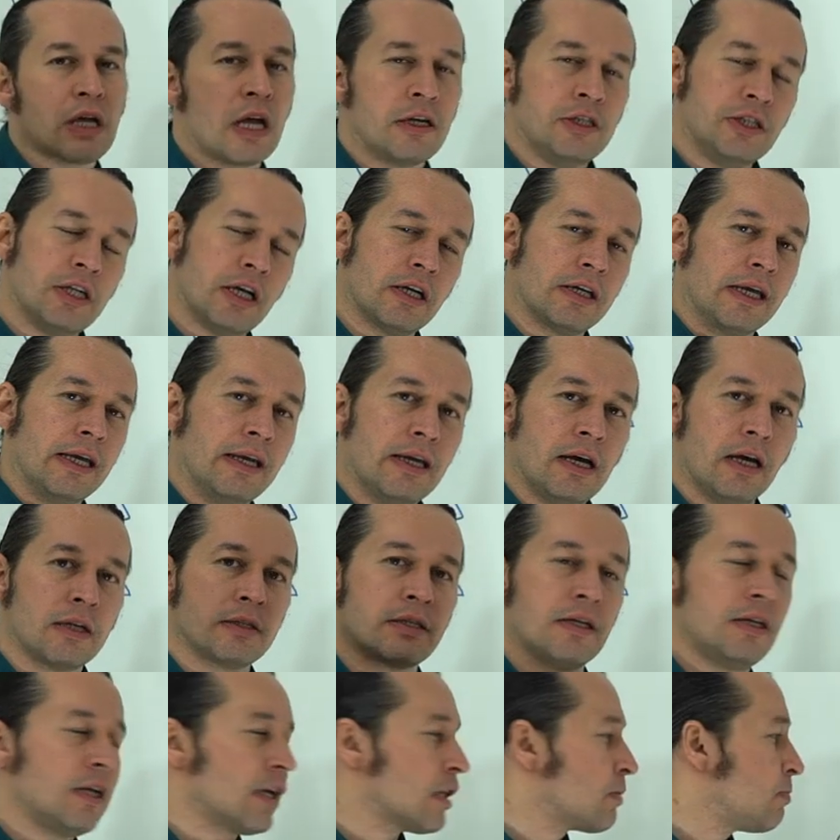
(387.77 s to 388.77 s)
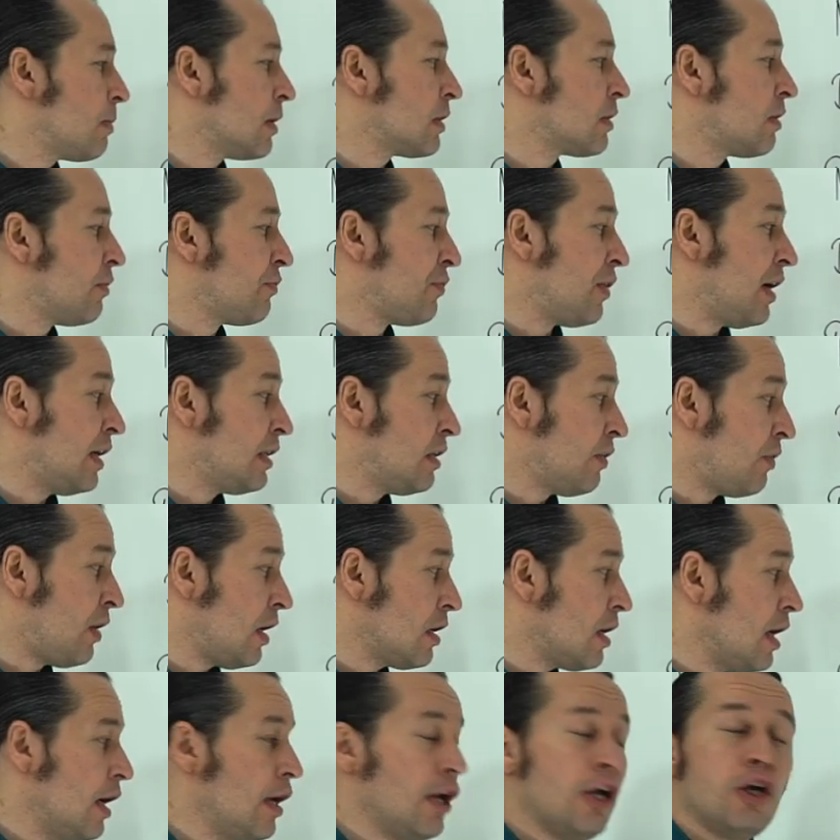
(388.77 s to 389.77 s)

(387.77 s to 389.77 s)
ancak gene hatırlatmakta fayda var.